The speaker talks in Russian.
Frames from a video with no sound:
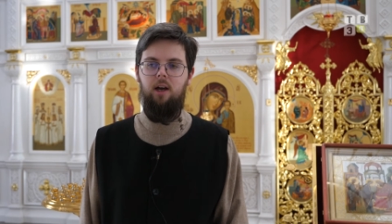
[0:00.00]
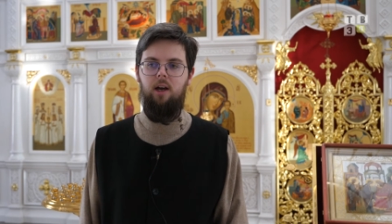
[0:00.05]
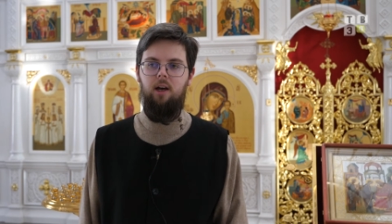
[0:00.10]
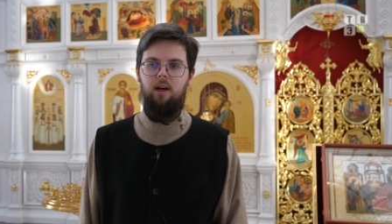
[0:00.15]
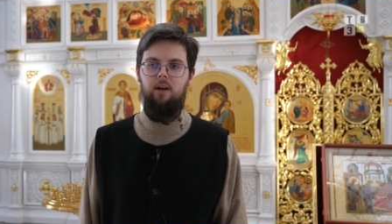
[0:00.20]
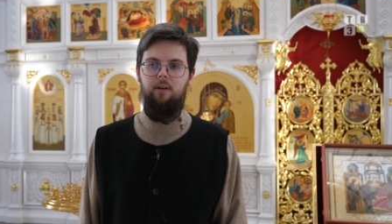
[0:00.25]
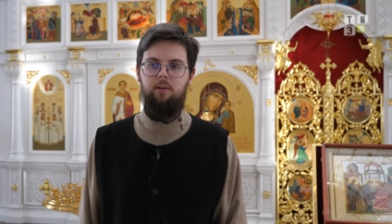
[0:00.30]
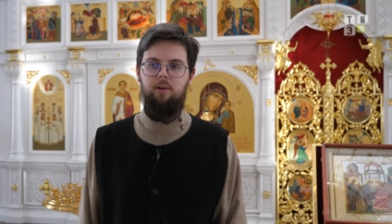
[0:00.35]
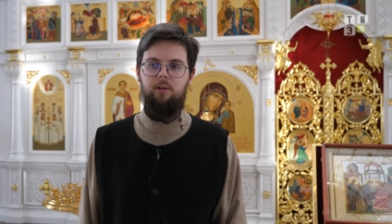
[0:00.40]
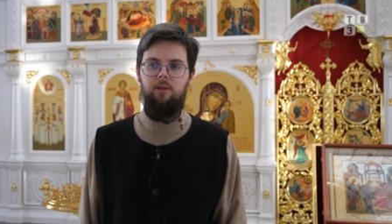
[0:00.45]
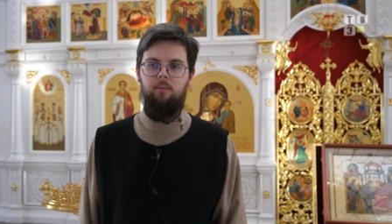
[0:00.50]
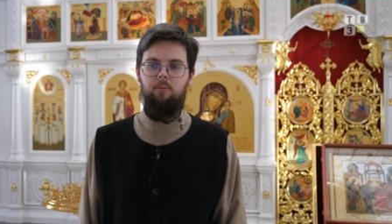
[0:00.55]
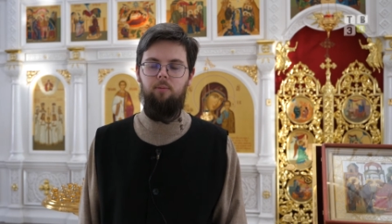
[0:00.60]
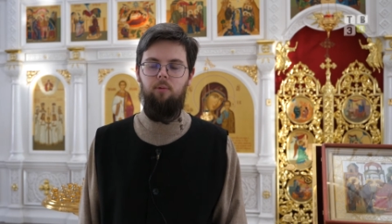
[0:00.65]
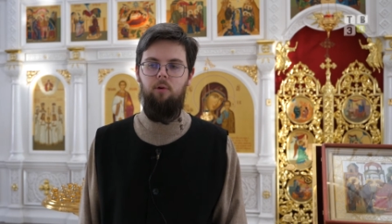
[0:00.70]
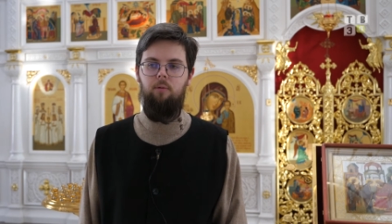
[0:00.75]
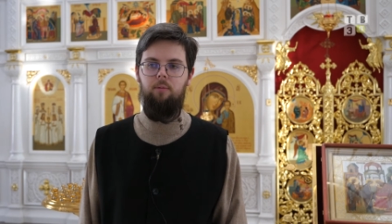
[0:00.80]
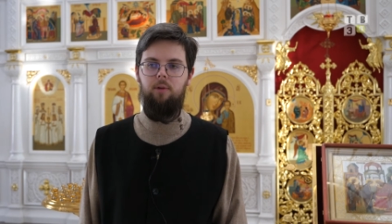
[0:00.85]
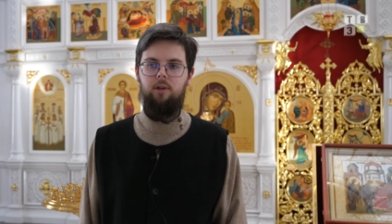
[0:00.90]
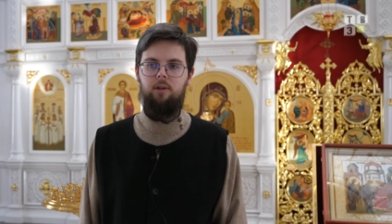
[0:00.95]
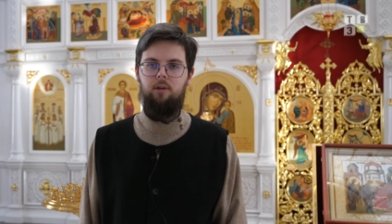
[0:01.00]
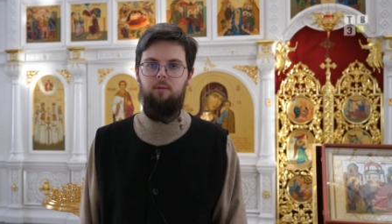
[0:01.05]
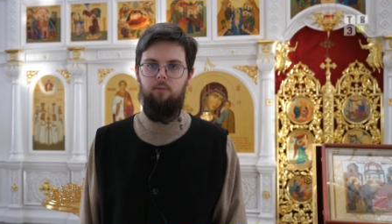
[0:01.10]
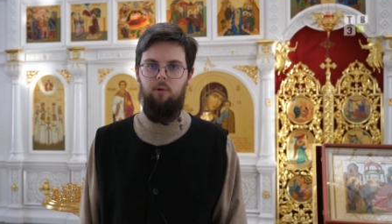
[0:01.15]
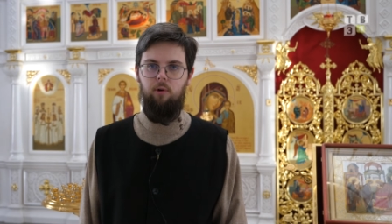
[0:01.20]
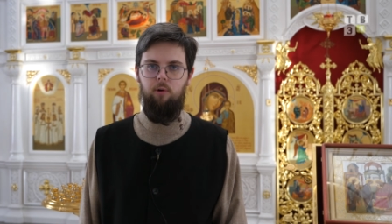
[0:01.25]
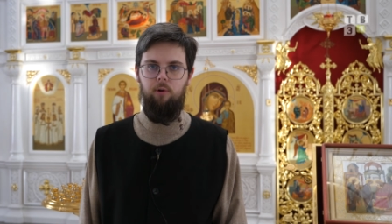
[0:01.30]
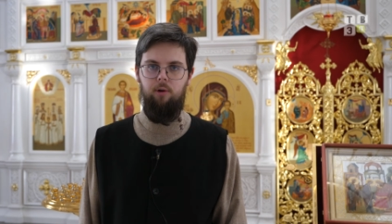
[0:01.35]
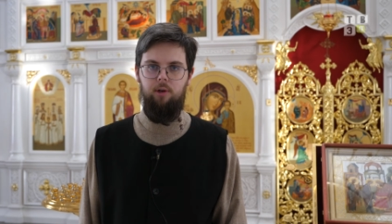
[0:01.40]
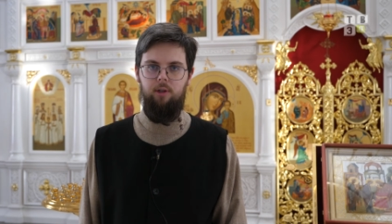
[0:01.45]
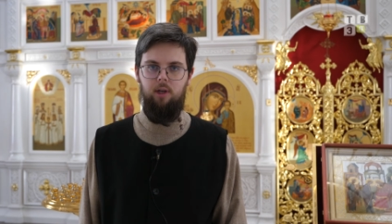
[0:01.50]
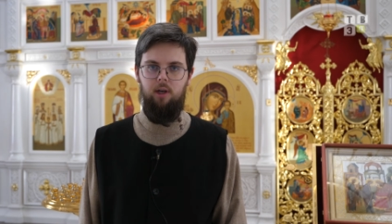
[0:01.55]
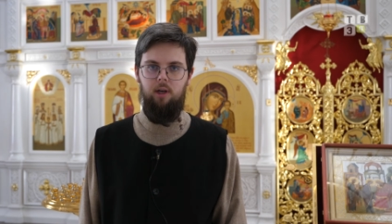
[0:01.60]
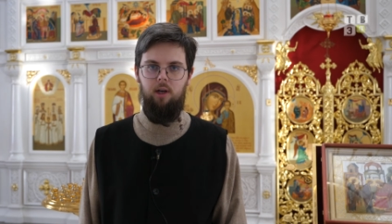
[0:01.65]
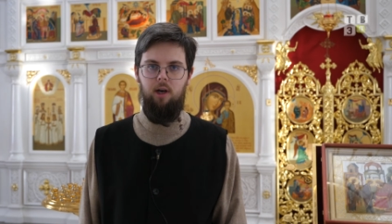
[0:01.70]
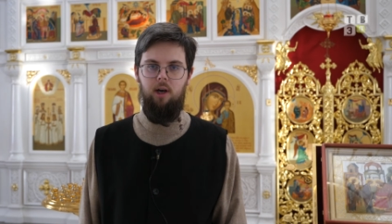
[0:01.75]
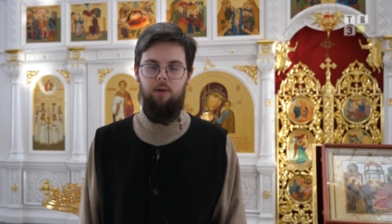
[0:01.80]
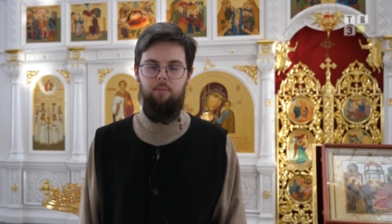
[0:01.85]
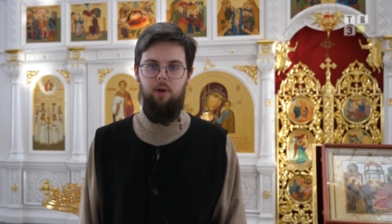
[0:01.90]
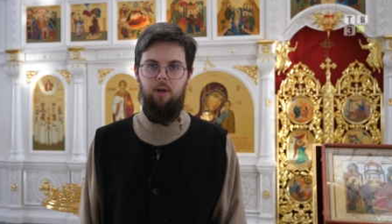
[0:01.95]
вот, помнит Бог. Да,
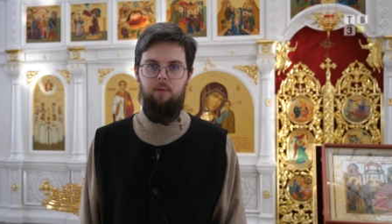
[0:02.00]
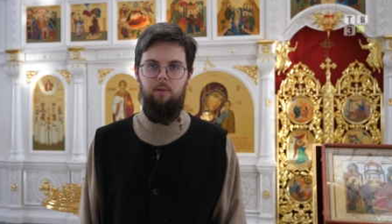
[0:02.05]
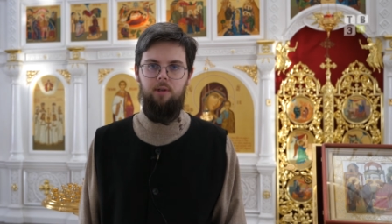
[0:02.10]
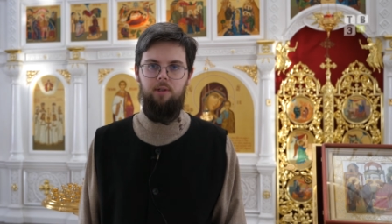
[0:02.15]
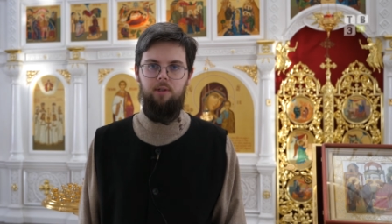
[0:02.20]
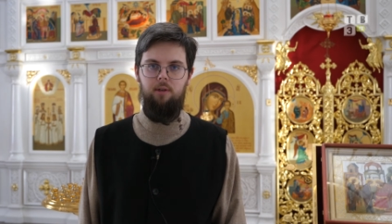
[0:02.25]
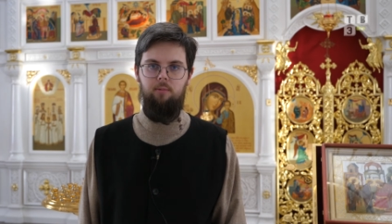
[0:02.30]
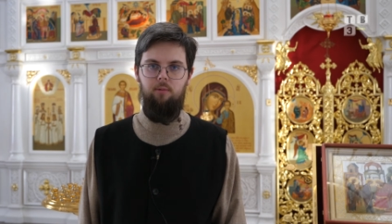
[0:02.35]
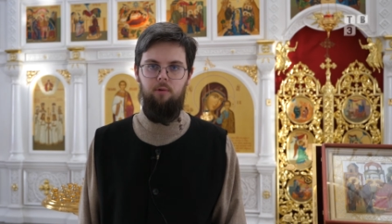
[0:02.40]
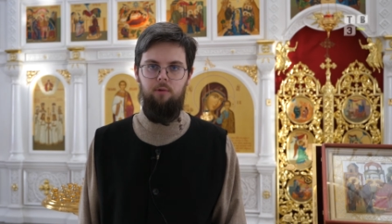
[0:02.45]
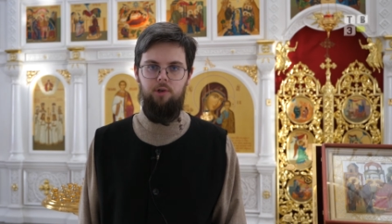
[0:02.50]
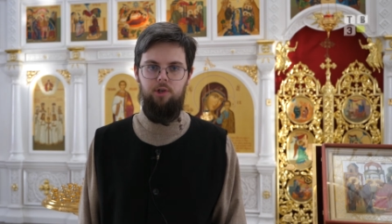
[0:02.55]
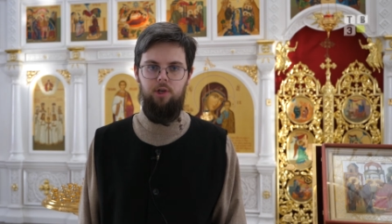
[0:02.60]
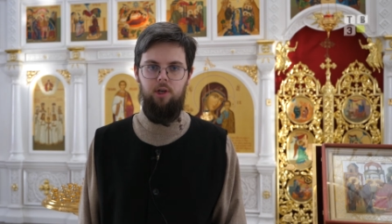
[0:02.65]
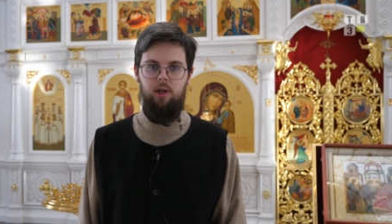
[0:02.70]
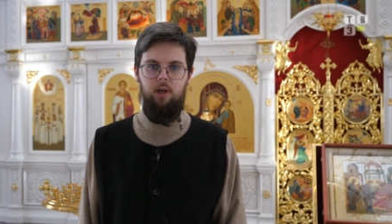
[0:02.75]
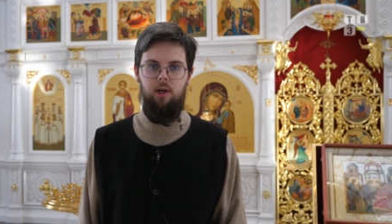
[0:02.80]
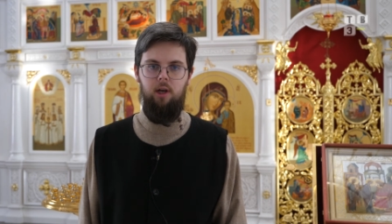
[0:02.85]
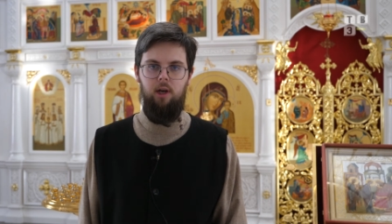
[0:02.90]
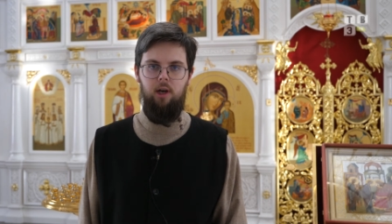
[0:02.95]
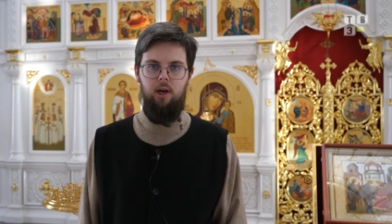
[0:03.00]
а память Божия,